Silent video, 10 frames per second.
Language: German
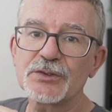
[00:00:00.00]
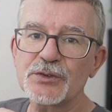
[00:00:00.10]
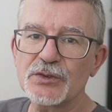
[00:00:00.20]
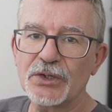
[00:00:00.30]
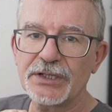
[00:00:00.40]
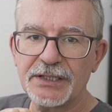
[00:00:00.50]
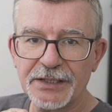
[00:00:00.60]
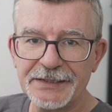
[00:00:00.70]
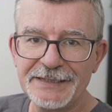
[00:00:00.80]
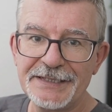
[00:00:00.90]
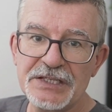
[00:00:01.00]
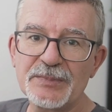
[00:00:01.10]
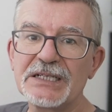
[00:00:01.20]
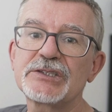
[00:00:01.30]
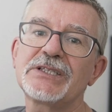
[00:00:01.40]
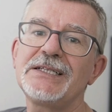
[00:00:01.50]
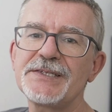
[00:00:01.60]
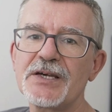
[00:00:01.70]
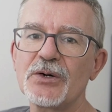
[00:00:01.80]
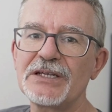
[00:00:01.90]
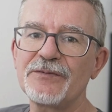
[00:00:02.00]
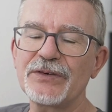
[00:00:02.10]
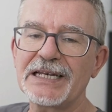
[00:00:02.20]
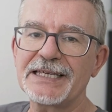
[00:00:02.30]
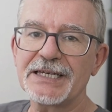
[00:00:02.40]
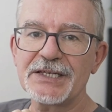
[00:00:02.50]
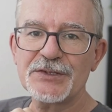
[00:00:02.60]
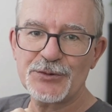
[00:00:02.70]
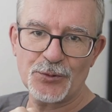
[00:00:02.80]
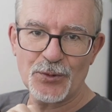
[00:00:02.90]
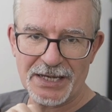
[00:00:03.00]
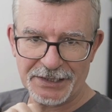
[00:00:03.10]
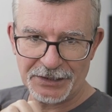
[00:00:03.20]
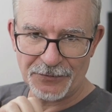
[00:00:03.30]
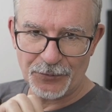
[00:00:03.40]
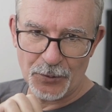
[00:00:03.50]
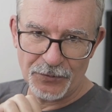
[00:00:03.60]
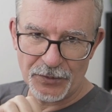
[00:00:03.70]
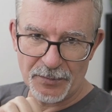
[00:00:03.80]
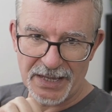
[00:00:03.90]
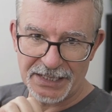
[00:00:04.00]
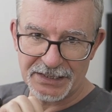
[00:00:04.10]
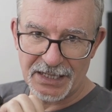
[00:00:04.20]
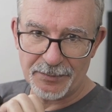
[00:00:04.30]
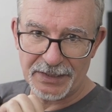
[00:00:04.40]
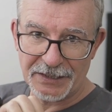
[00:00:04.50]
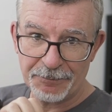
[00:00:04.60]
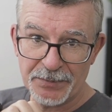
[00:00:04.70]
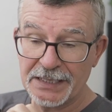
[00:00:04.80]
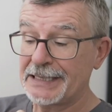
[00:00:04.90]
sondern diesmal stelle ich sie auch in den Vergleich zu einer vollformat kamera